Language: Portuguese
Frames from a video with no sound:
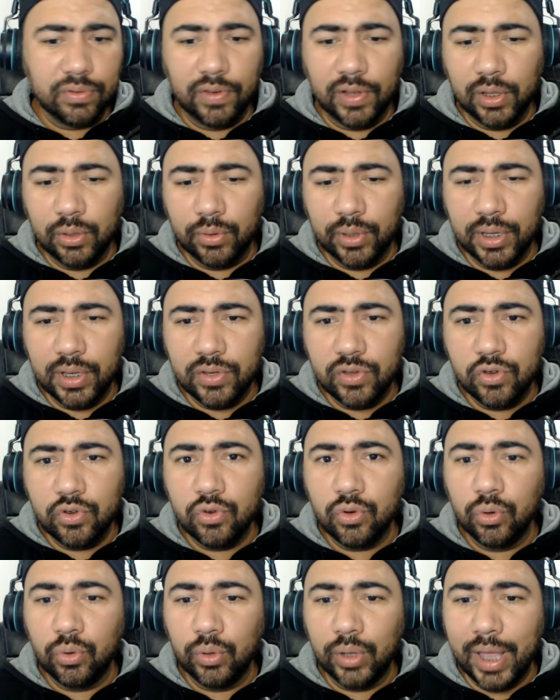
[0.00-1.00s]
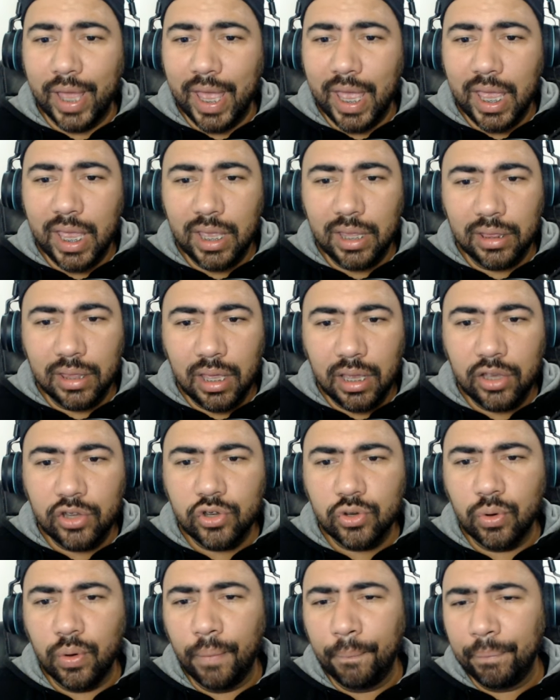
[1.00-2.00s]
o valor desse jogo é
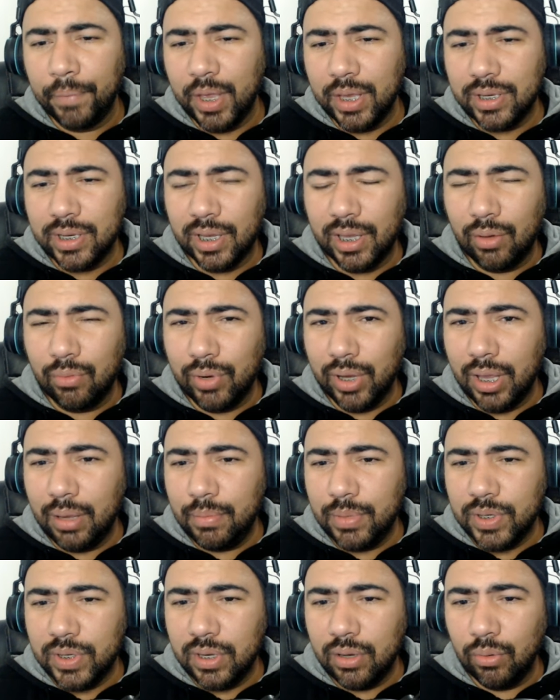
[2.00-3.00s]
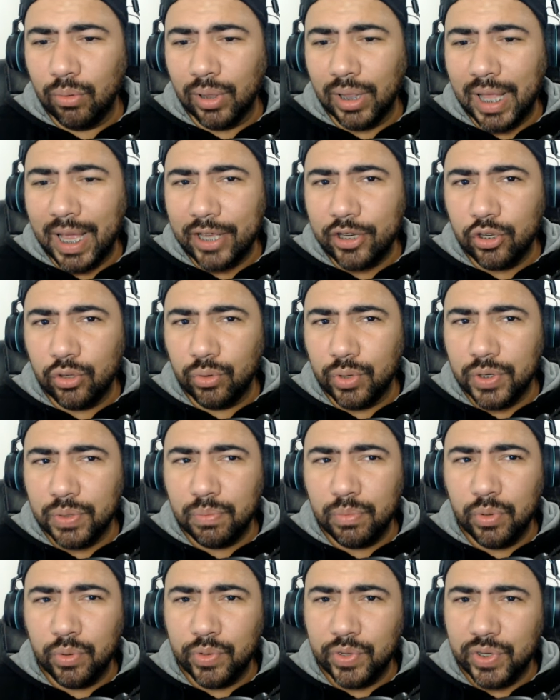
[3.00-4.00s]
idêntico. Esse aqui é um gamezinho lá de
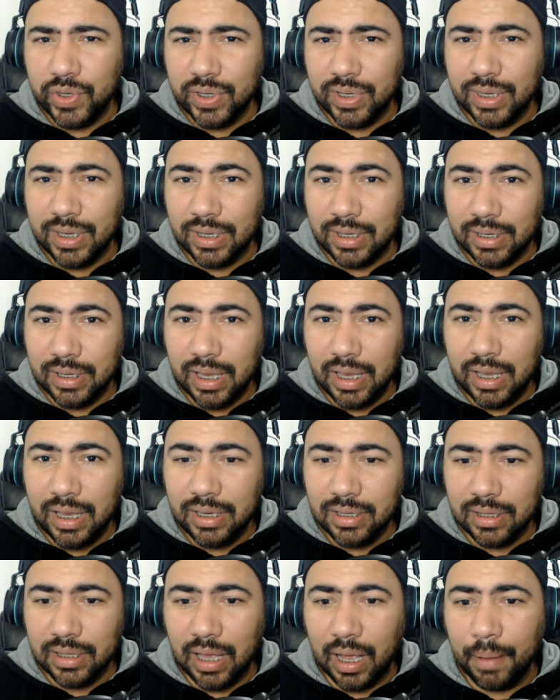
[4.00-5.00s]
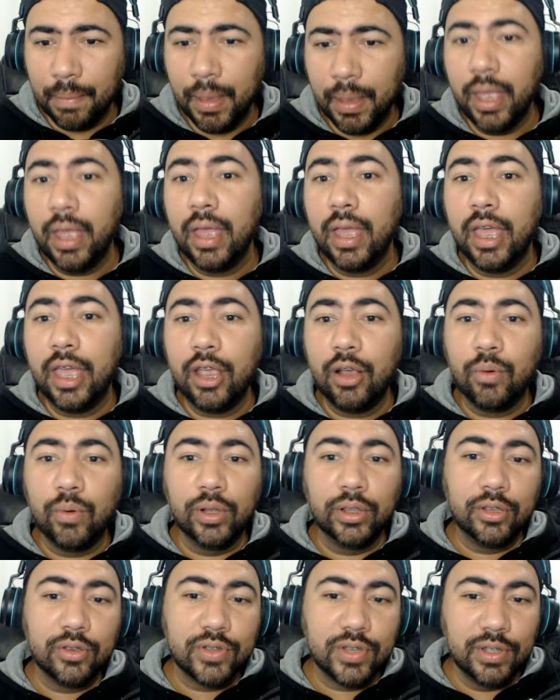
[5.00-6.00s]
2016, tá?
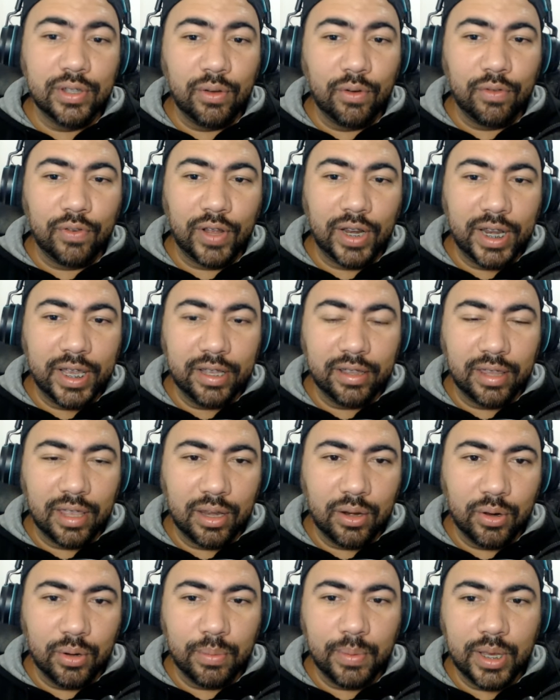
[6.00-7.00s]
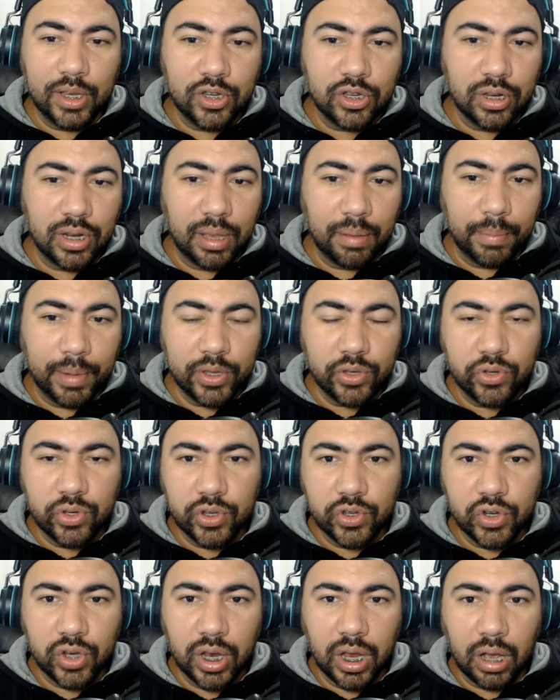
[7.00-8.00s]
Enquanto isso não falei anteriormente, né? Mas
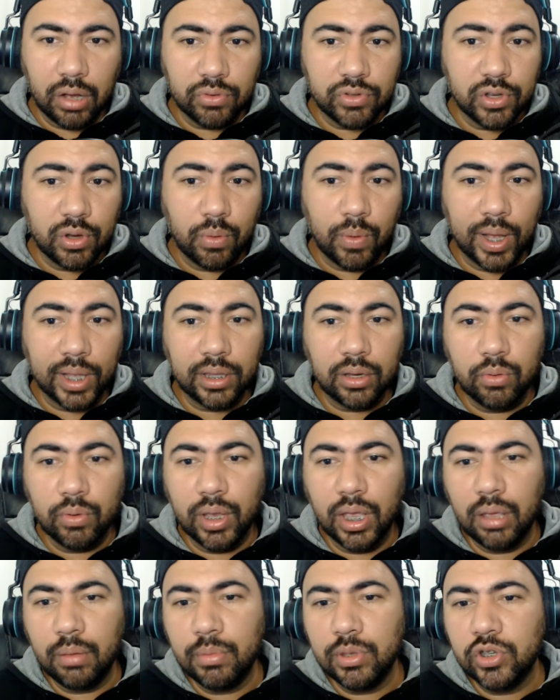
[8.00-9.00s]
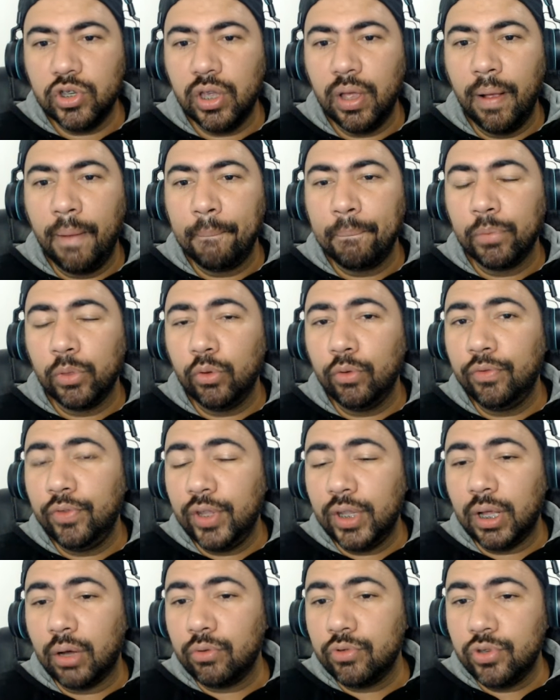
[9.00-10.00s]
Justin Cause 4 é um game de, do
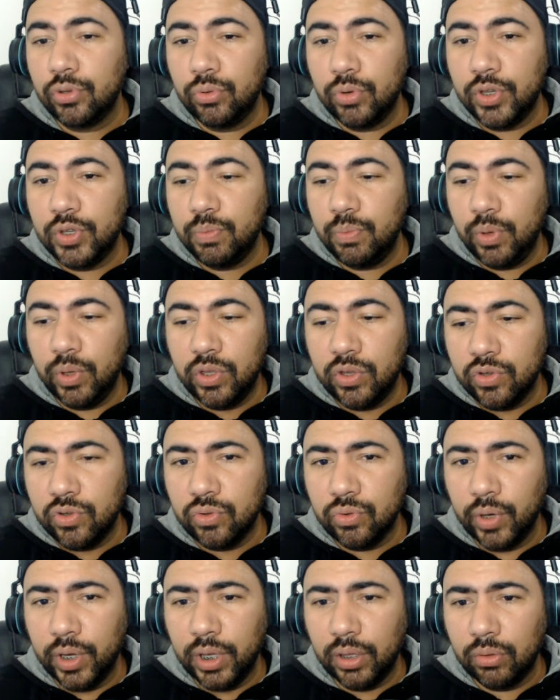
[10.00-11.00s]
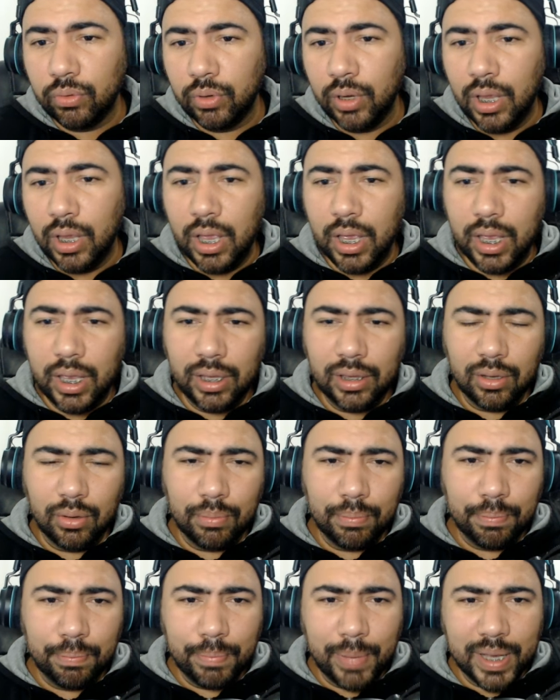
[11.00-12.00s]
final de 2018.
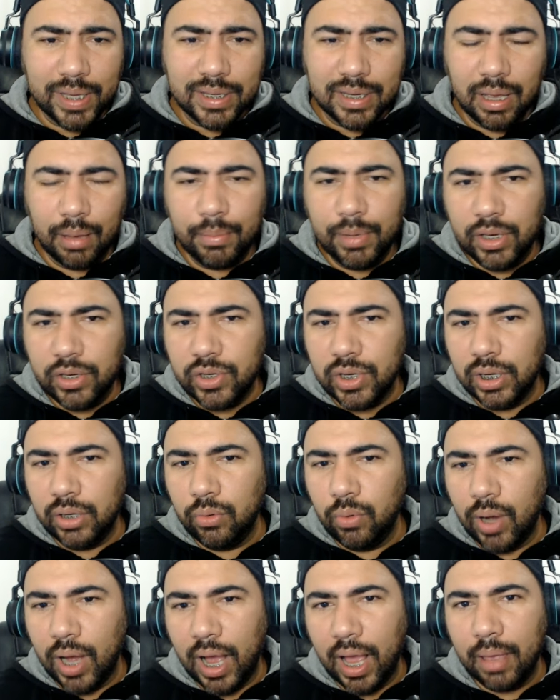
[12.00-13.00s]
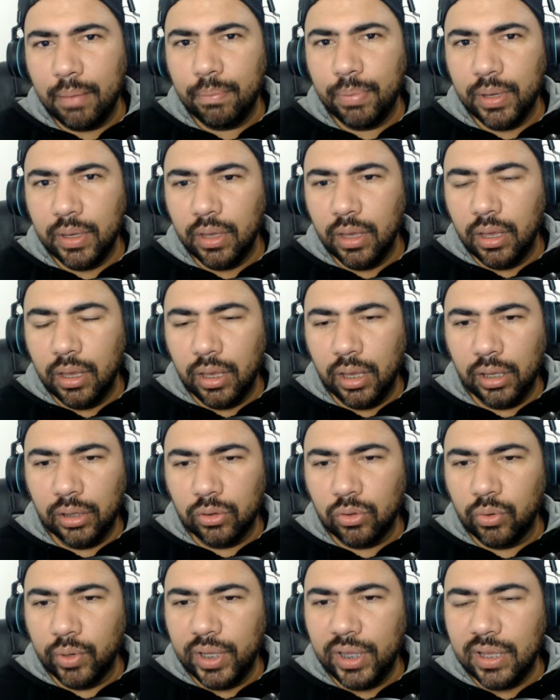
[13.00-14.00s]
Então, basicamente ali o hype
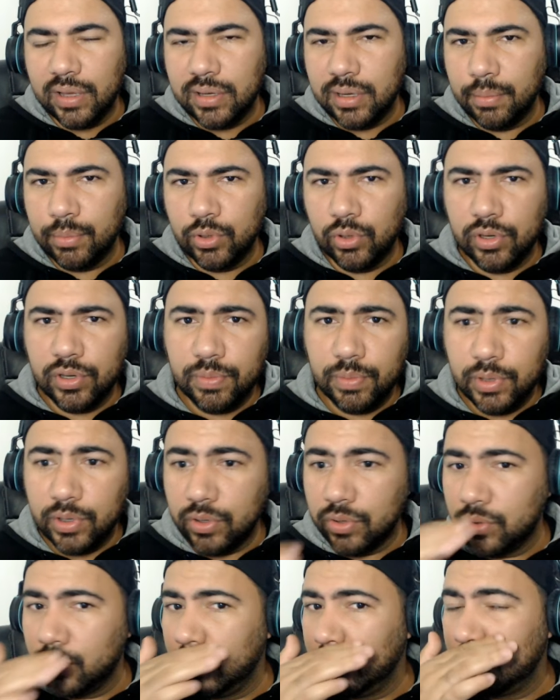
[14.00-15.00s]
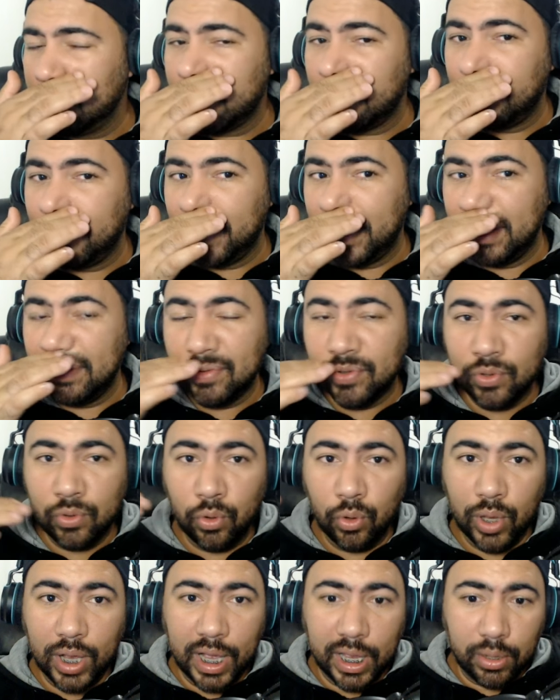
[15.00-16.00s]
entrou em dezembro de 2018, já podemos
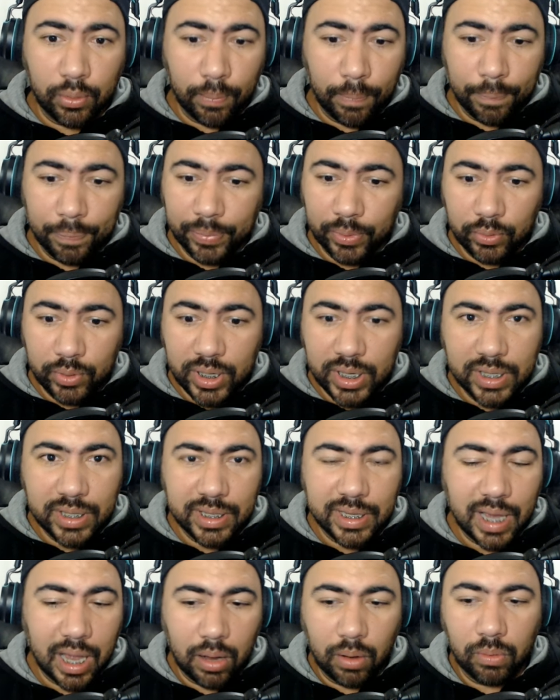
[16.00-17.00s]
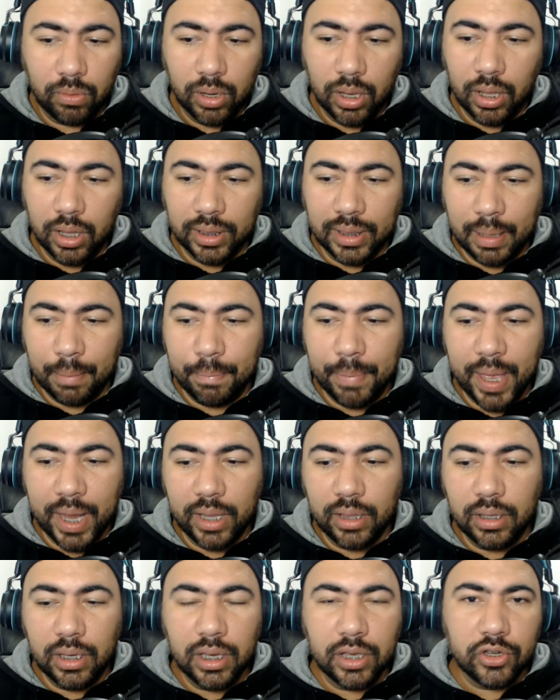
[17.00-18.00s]
colocar no, no inicial, na
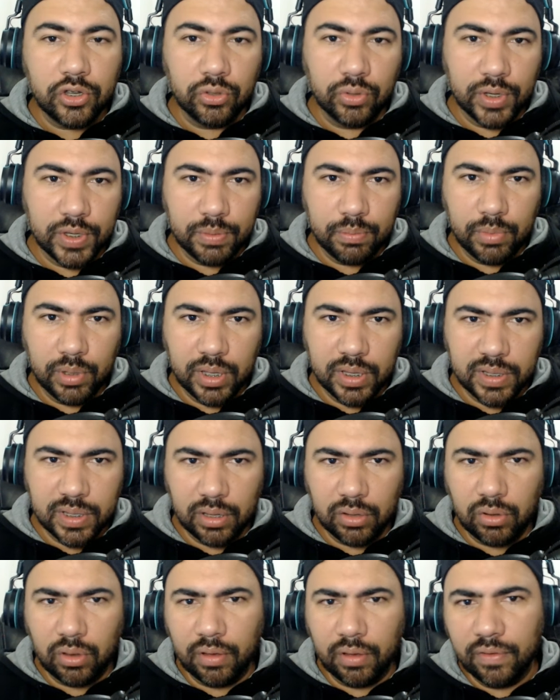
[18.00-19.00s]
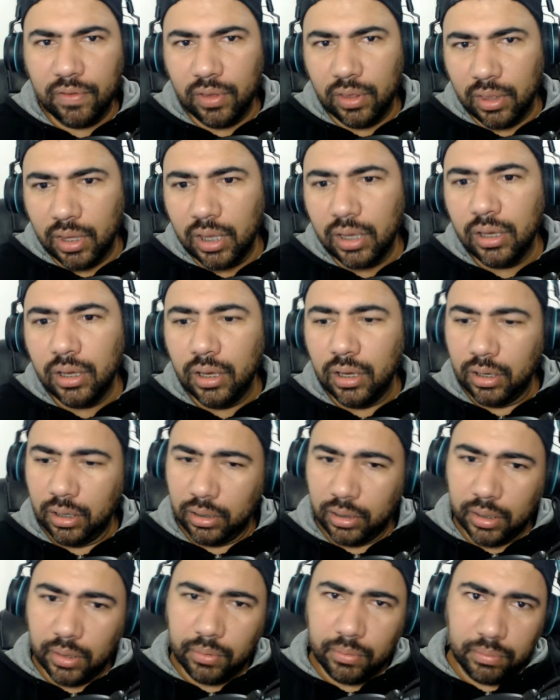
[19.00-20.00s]
perninha de 2019, né?
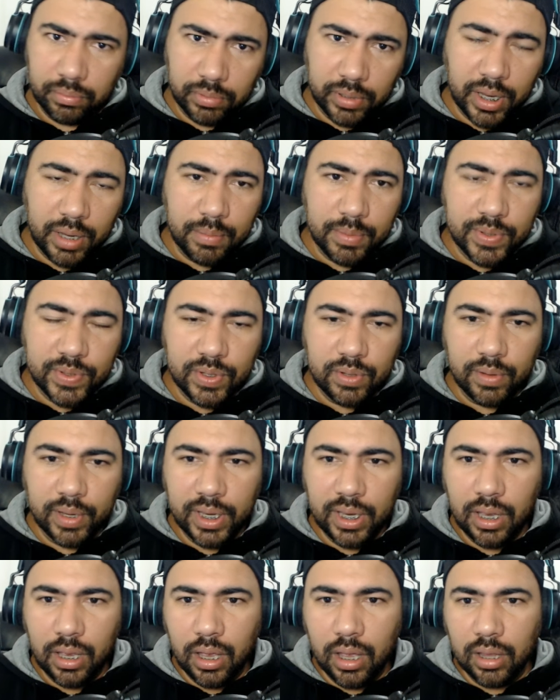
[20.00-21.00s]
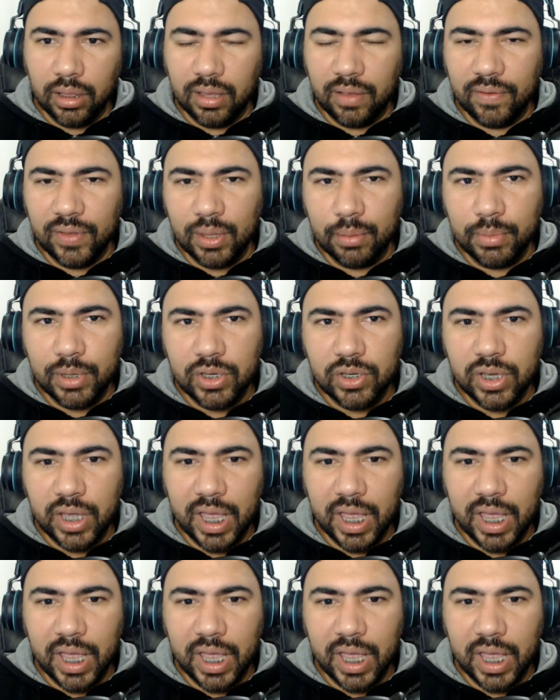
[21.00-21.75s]
Então, um gamezinho aí devidamente